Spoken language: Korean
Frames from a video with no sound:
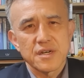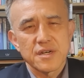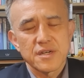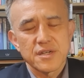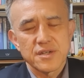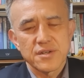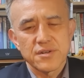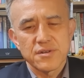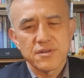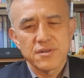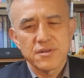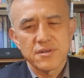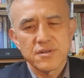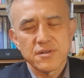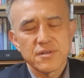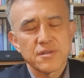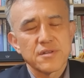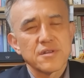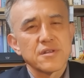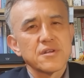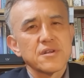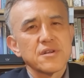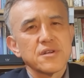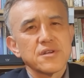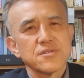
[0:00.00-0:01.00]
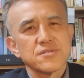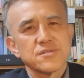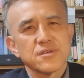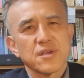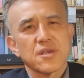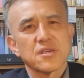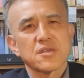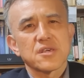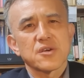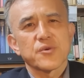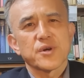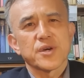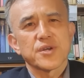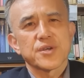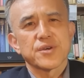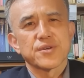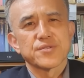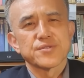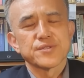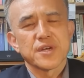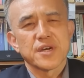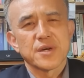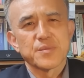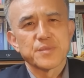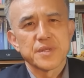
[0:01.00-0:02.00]
이런 거는 세계와
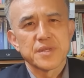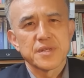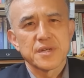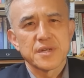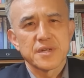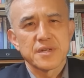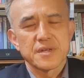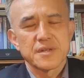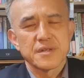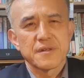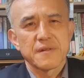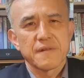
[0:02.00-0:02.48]
경쟁합니다.